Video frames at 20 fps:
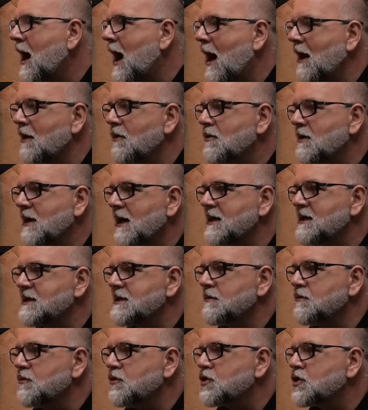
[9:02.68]
ale
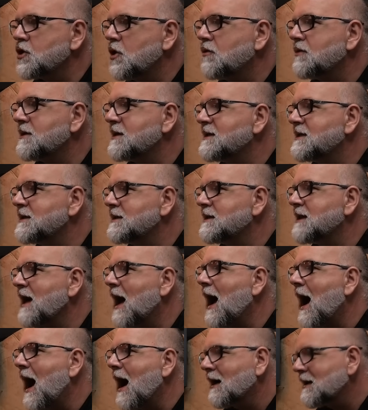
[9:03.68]
Ukraińcy muszą
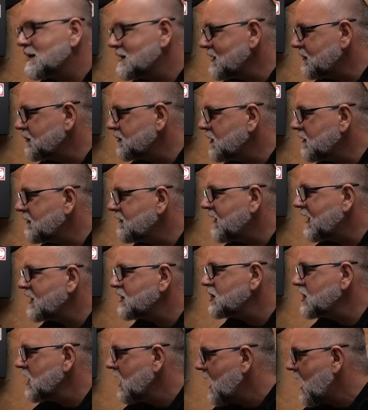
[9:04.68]

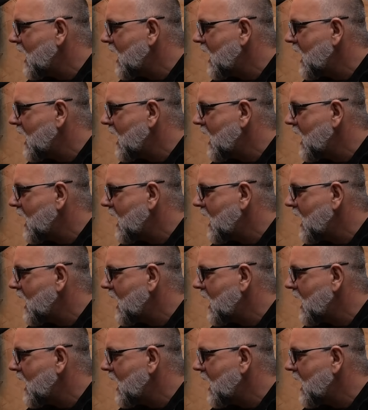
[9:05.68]
zaakceptować